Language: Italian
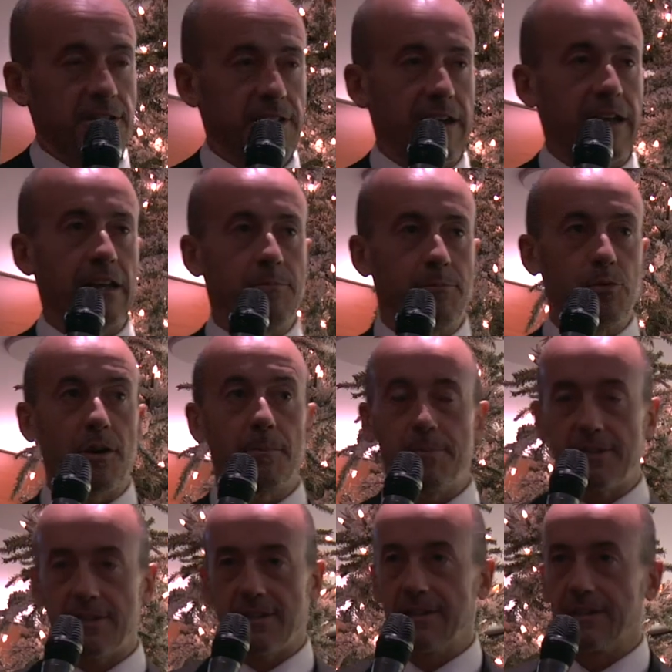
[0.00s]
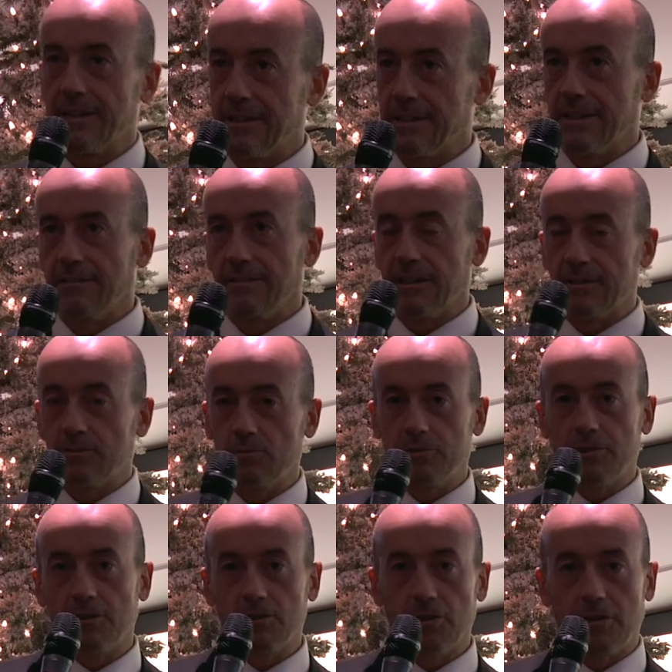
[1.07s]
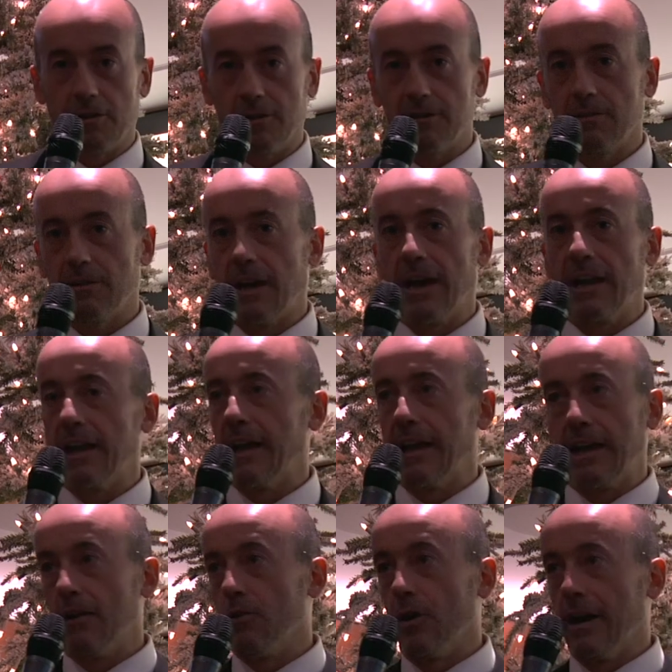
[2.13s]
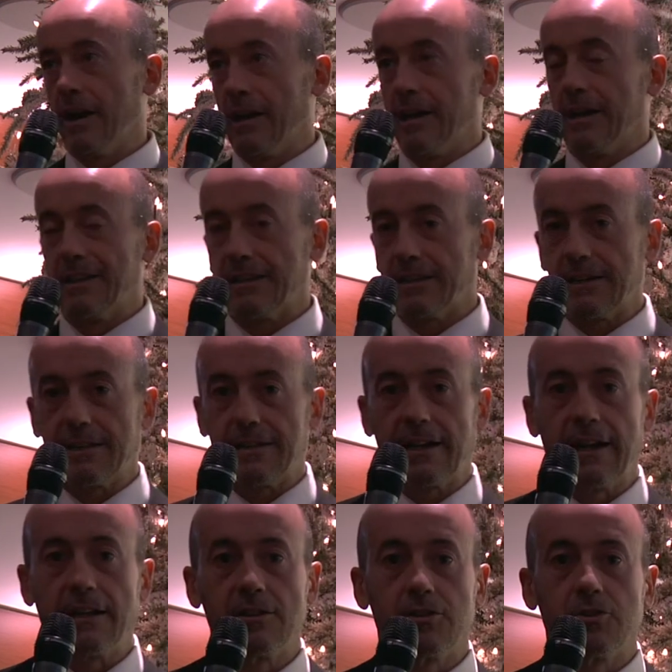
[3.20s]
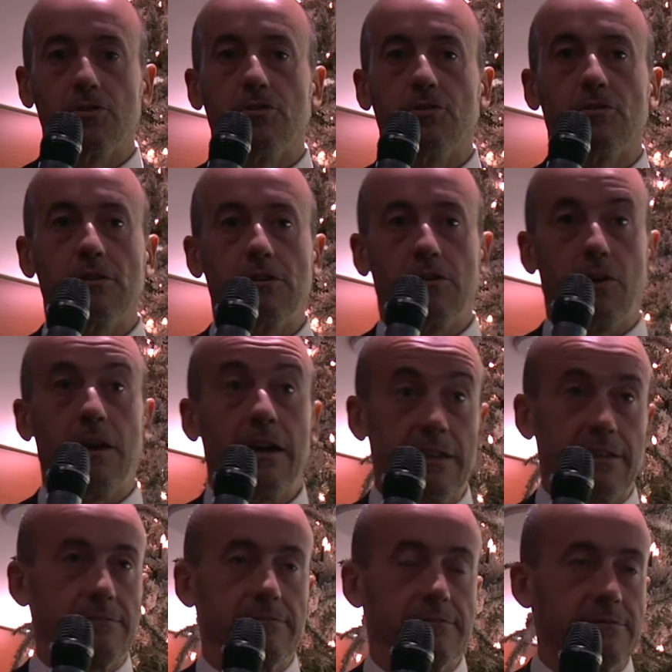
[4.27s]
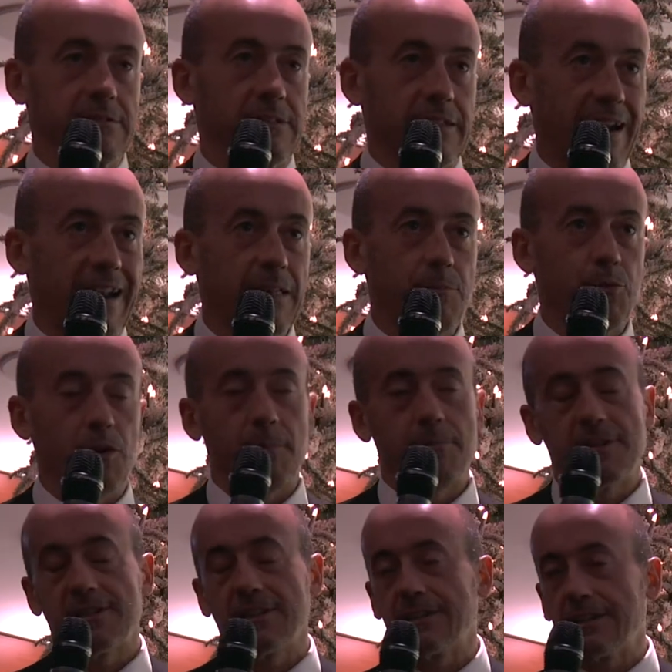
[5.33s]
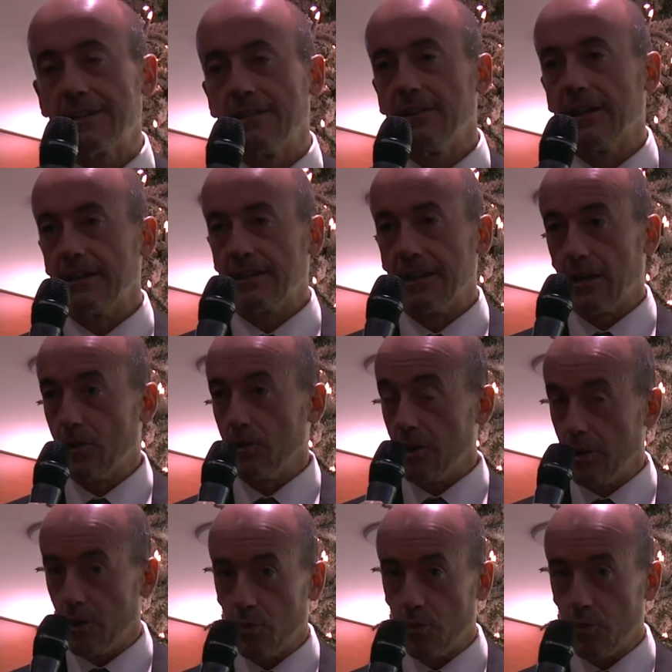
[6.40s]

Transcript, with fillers: sindacale più rappresentativa sul territorio nazionale è, lo è altrettanto, lo è tra le più rappresentative all'interno del